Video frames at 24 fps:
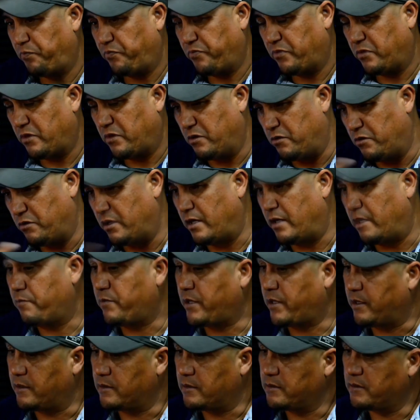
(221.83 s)
Yo ya
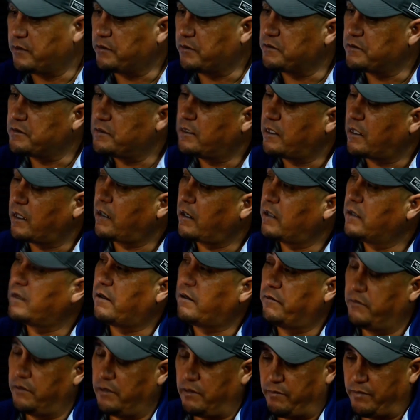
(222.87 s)
para ese entonces ya rentaba
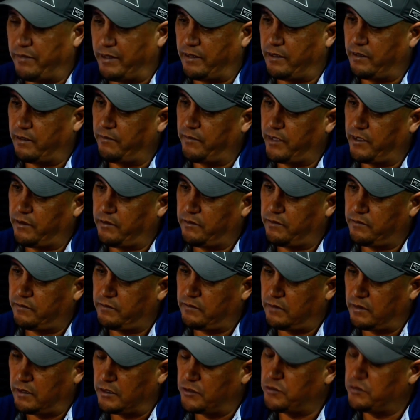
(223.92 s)
un departamento.
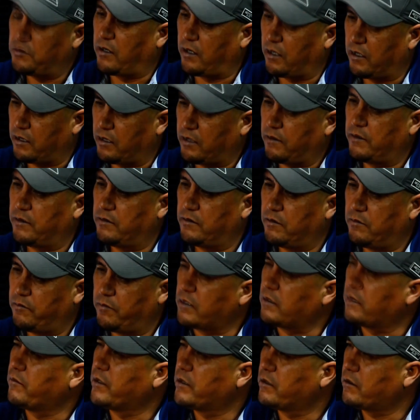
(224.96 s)
De hecho, le rentaba un
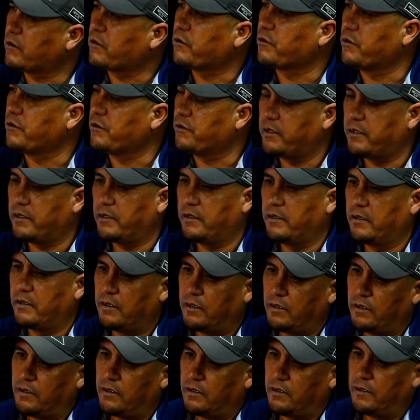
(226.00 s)
departamento a Coyote,
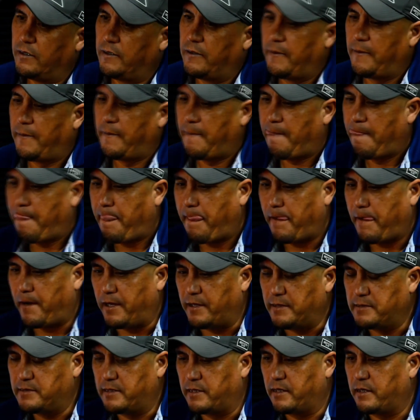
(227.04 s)

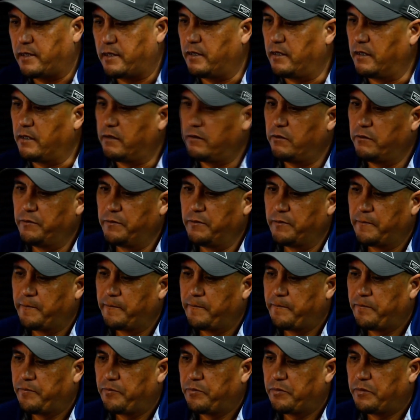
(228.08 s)
ahí cerca del club.
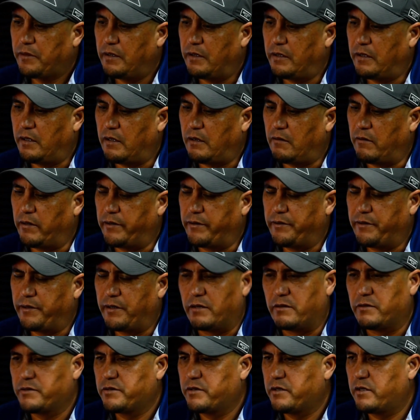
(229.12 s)
Y hablé con el
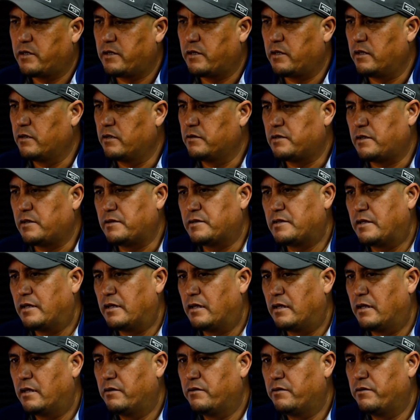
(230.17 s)
Oscar, le digo, ¿sabes qué?
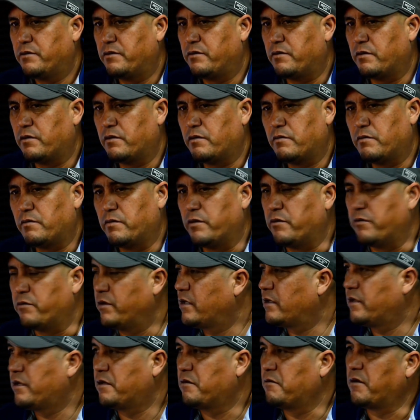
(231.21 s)
Le digo, me voy a ir
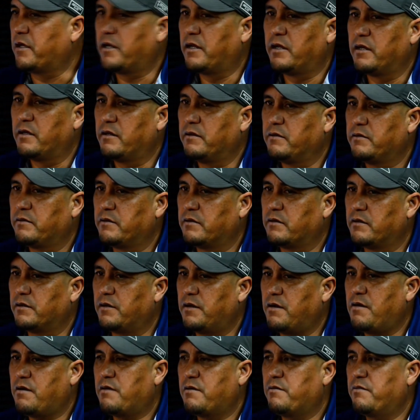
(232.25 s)
a Tijuana, le digo.
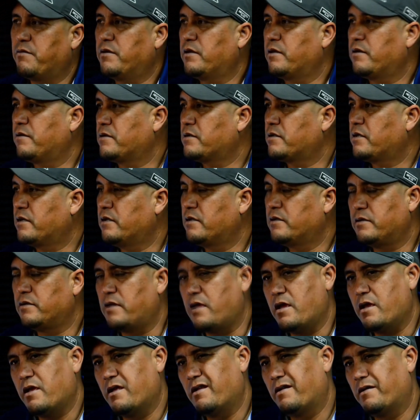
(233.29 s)
Ah, ¿cómo que te vas a ir?
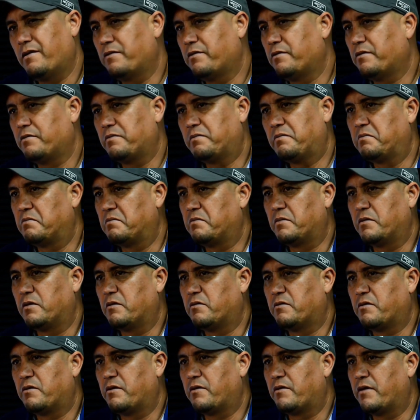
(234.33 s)
Sí, le digo, yo
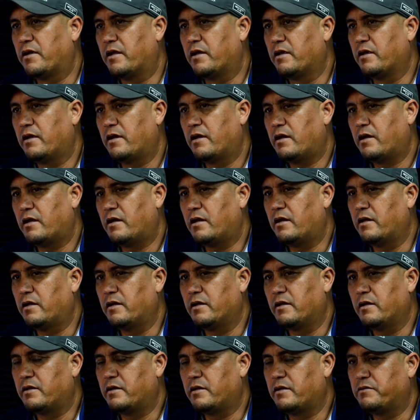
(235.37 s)
con y ya, la
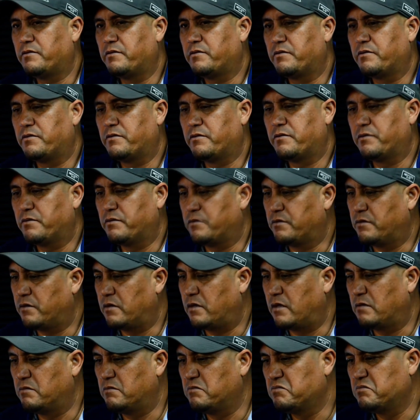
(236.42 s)
neta, no, no
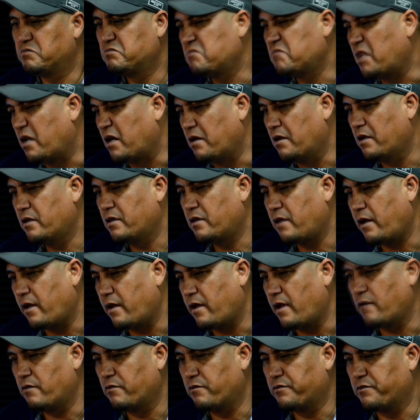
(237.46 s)
ah, trae, trae
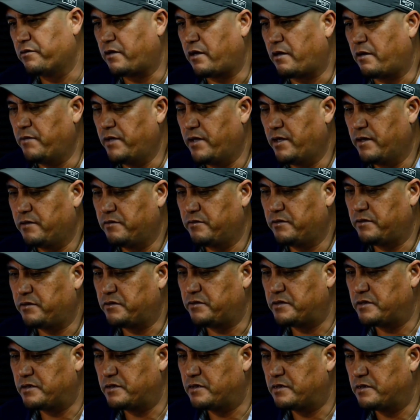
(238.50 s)
algo contra mí, le digo,
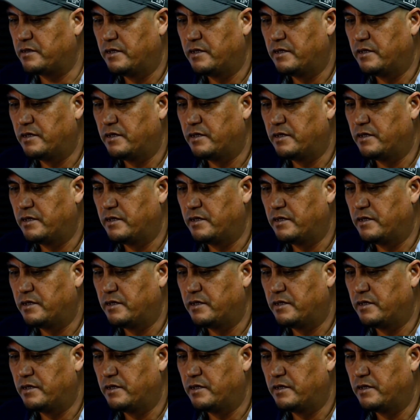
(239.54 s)
entonces,